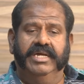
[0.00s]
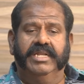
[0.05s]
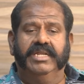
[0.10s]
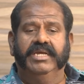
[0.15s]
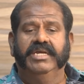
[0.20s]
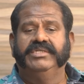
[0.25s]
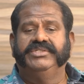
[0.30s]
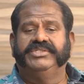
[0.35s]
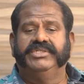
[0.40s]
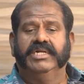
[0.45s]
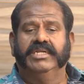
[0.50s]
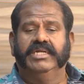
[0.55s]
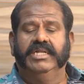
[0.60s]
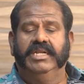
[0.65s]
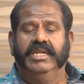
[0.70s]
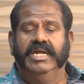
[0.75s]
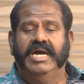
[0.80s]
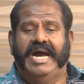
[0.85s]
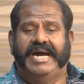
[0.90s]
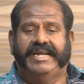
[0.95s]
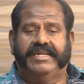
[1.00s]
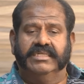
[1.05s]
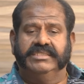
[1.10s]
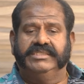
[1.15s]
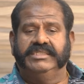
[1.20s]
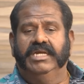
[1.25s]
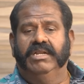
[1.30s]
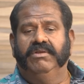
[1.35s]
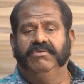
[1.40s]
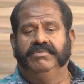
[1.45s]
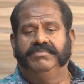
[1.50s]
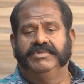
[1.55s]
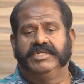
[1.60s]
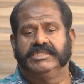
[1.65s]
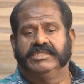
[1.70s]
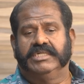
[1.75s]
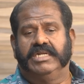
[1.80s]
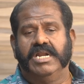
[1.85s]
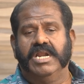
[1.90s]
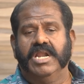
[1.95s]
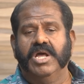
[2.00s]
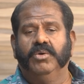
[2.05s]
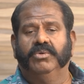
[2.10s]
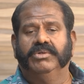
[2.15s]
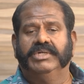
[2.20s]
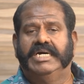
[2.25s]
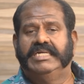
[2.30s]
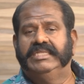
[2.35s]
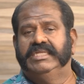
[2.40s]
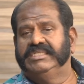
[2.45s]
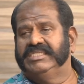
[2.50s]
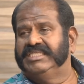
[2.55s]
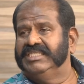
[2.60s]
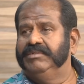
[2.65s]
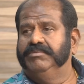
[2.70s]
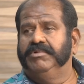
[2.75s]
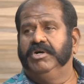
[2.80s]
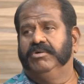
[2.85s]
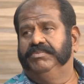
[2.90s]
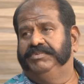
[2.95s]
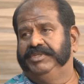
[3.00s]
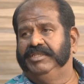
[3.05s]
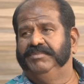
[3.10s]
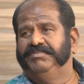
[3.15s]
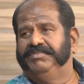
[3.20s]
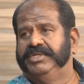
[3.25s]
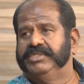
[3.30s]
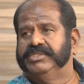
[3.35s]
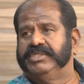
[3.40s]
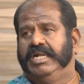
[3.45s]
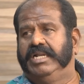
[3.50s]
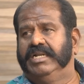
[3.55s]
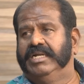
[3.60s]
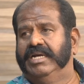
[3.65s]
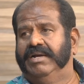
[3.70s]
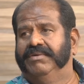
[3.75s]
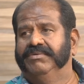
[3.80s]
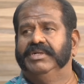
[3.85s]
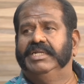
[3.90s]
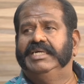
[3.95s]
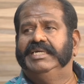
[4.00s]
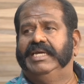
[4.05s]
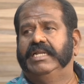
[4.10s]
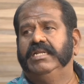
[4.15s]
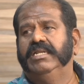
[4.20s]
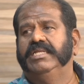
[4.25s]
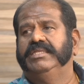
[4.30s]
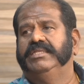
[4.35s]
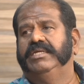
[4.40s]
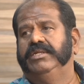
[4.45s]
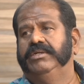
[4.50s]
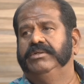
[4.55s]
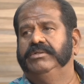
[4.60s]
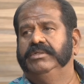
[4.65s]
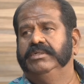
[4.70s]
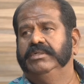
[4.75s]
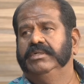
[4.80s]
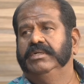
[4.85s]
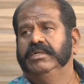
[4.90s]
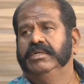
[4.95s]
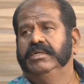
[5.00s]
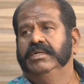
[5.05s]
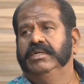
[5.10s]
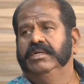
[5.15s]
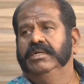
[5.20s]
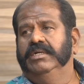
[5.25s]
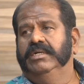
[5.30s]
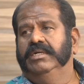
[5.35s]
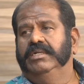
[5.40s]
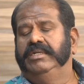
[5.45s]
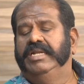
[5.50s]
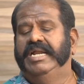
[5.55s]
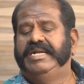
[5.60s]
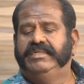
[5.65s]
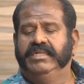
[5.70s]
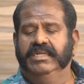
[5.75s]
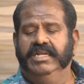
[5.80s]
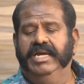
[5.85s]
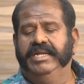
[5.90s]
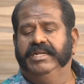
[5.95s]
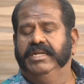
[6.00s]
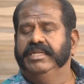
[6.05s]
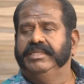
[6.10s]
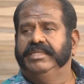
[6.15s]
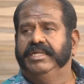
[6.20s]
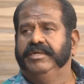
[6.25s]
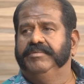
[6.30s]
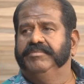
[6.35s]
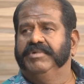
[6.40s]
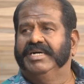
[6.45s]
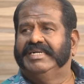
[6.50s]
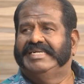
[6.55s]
நிறைய சேனலில் அரசியல் விமர்சகர்கள்லாம் உட்காந்து சினிமாவை பற்றி பேசுகிறாங்க அவங்களுக்கு என்ன தெரியும் நெட்டுனா என்னென்னு தெரியுமா